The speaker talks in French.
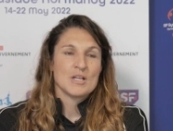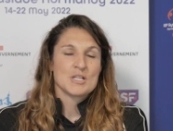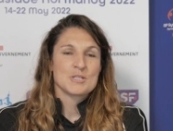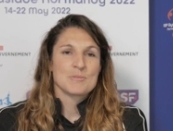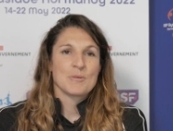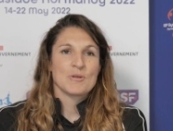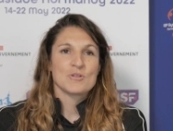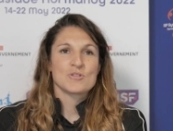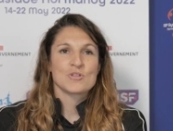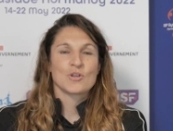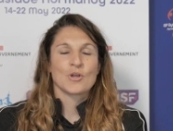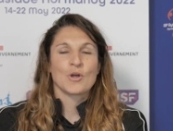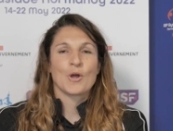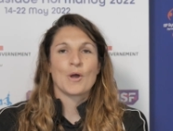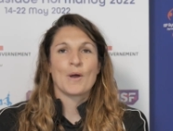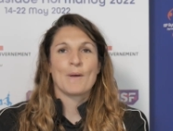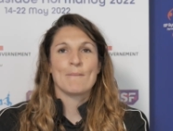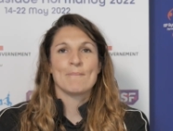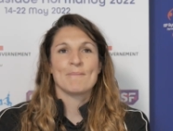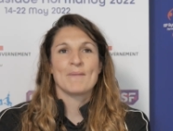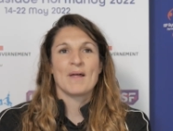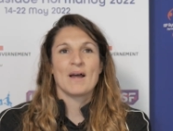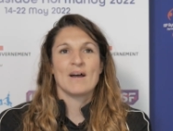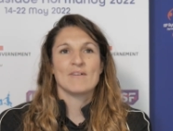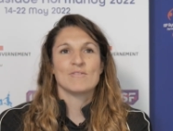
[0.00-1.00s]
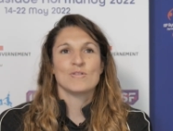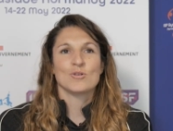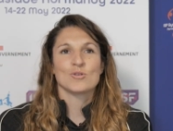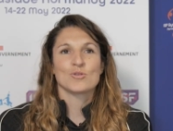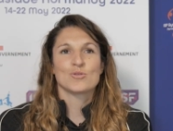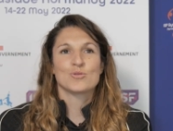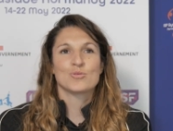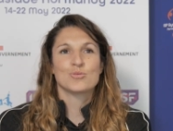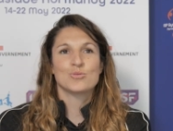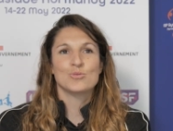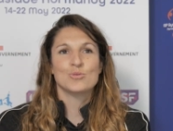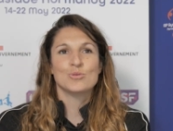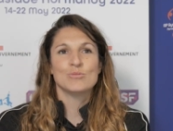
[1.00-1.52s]
Je pense que euh, avant
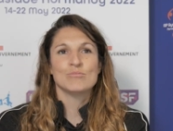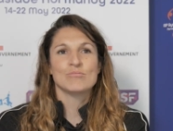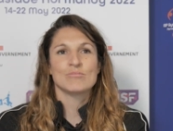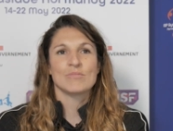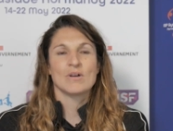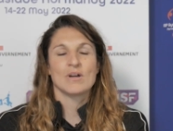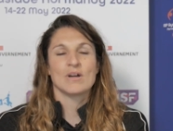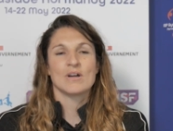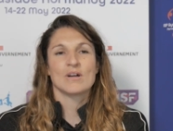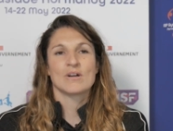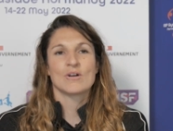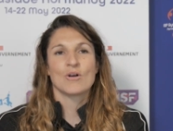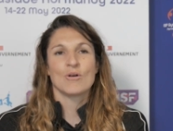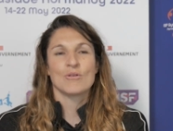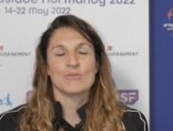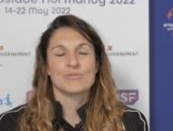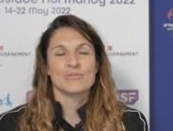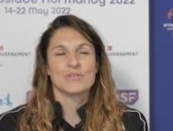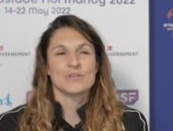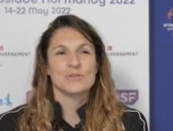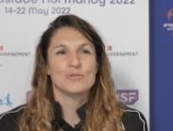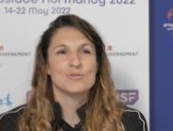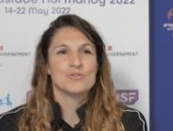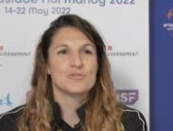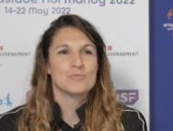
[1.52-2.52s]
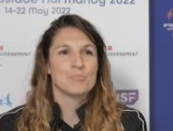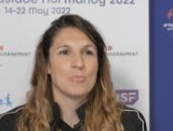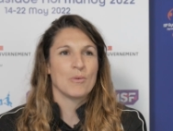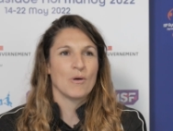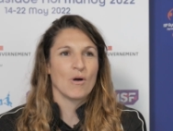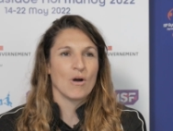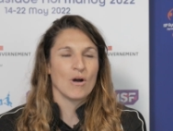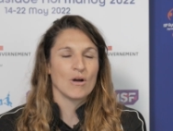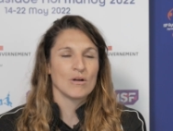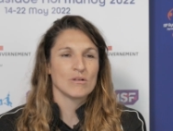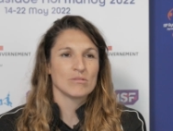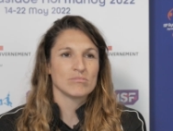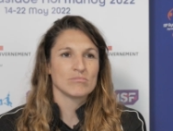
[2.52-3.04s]
tout, euh, quand on fait du
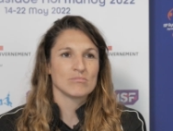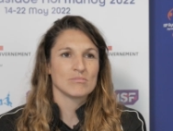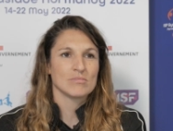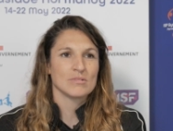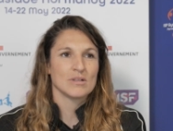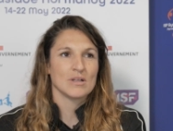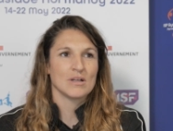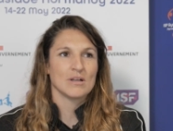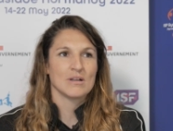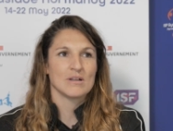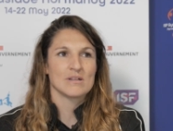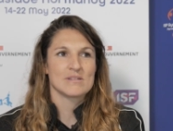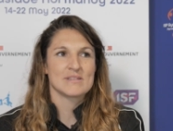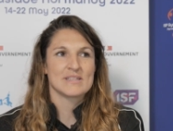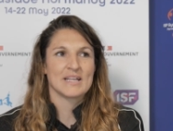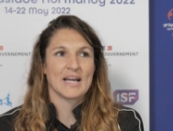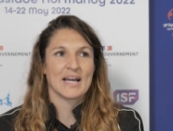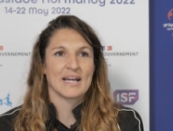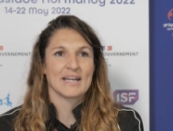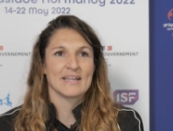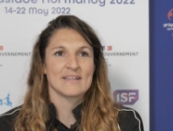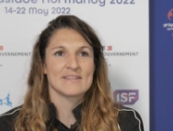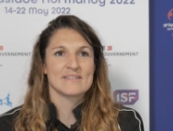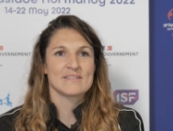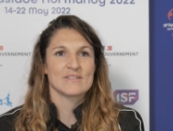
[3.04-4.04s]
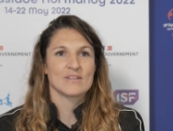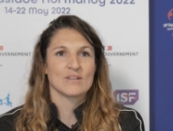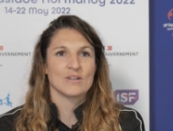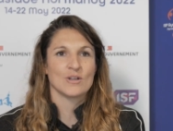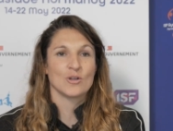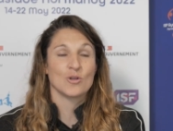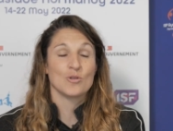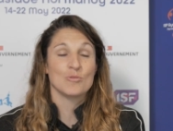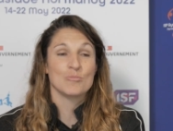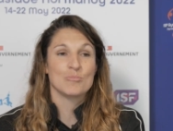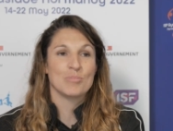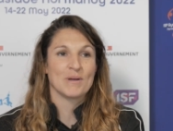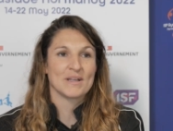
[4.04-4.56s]
sport, euh, ça reste
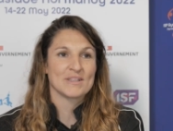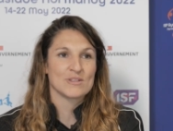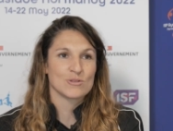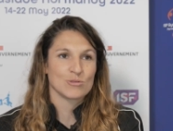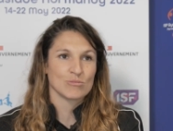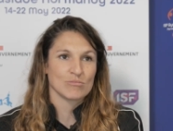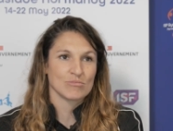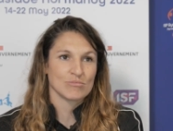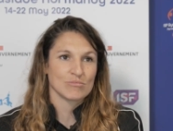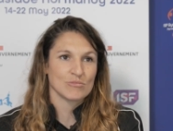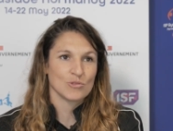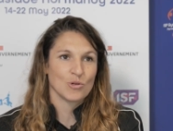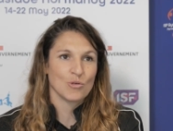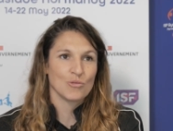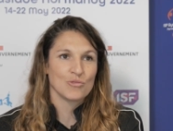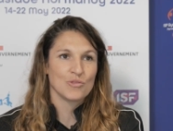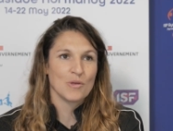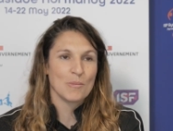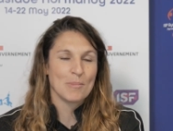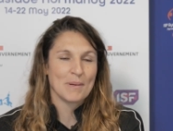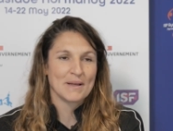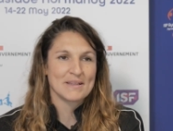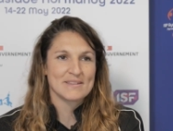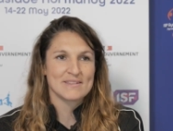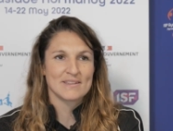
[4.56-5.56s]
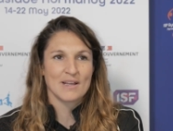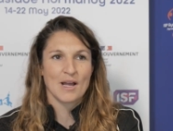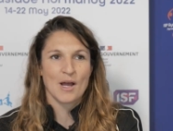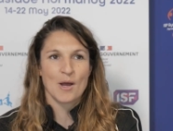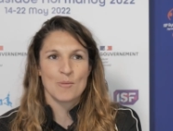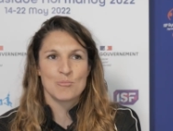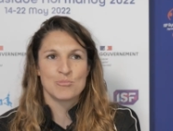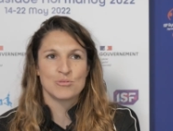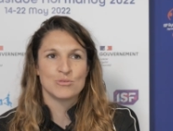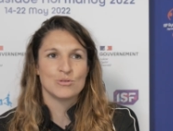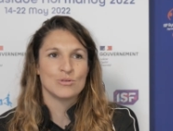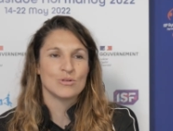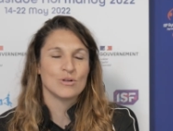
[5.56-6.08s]
une passion. On fait pas ça
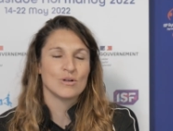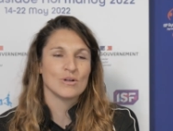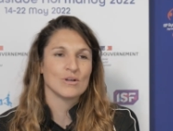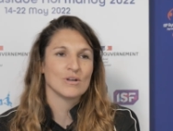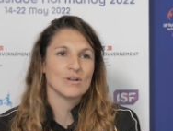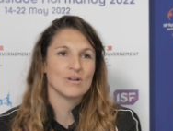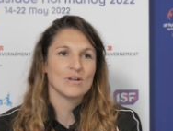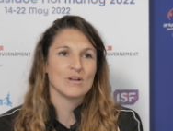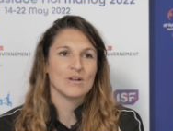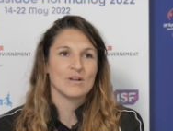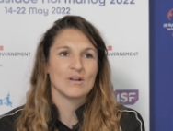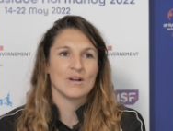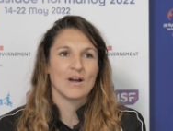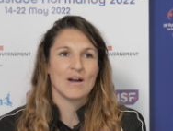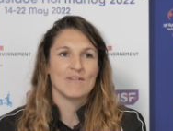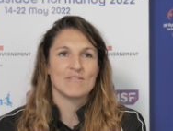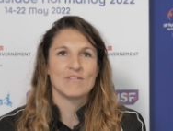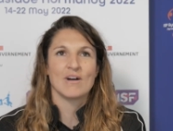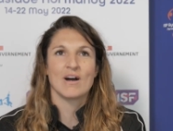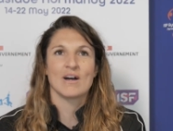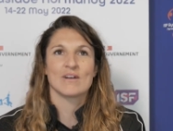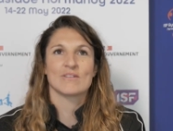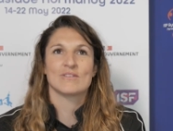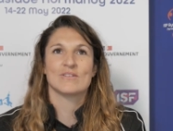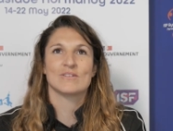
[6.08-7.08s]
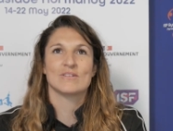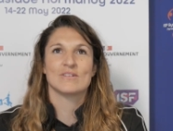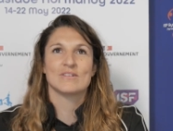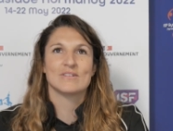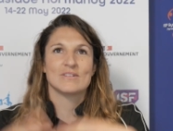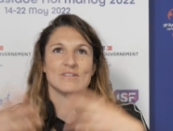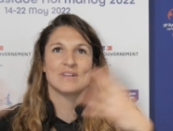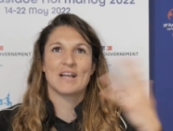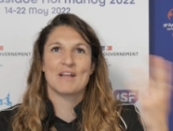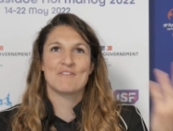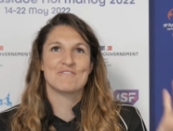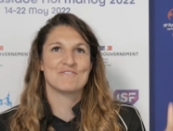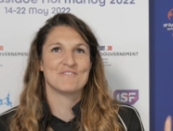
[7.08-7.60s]
pour avoir
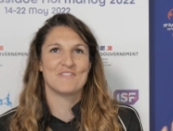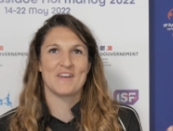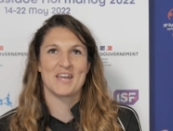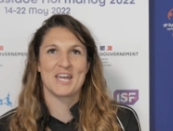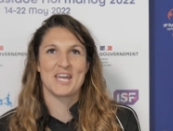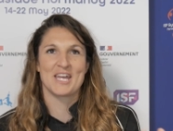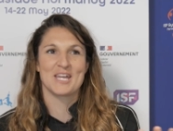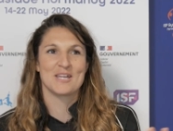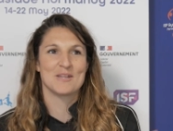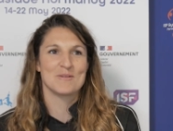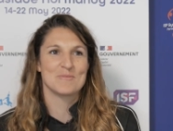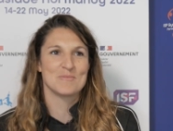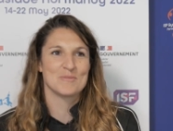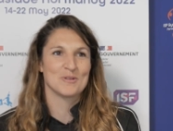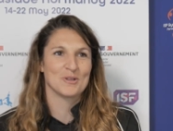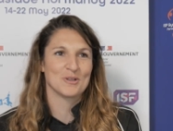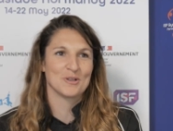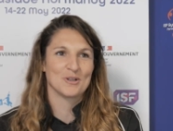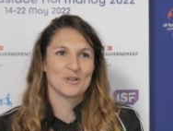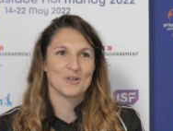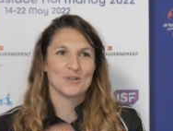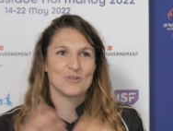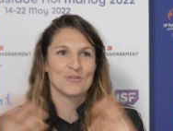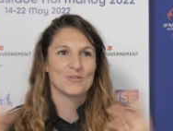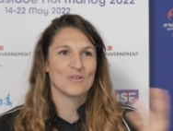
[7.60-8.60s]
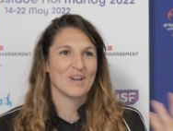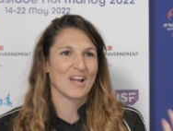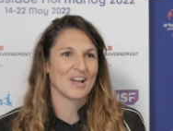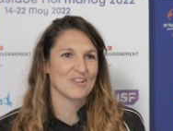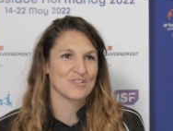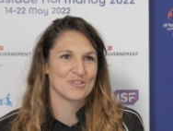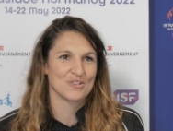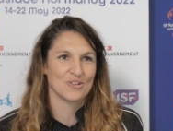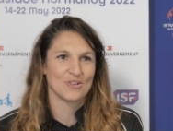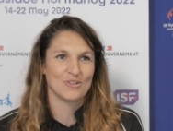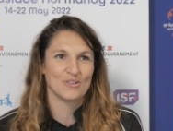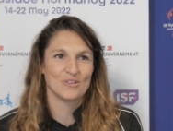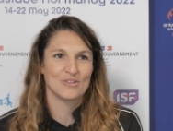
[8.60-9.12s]
de la fame, de
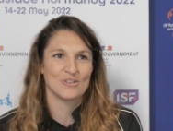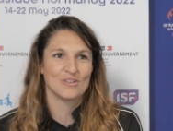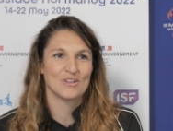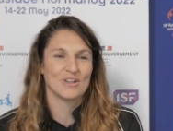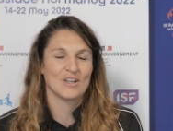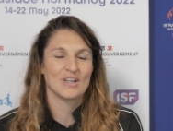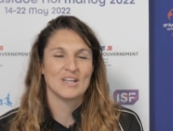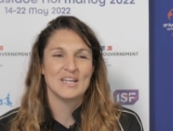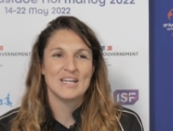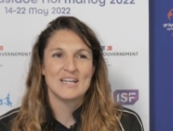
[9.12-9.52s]
l'argent.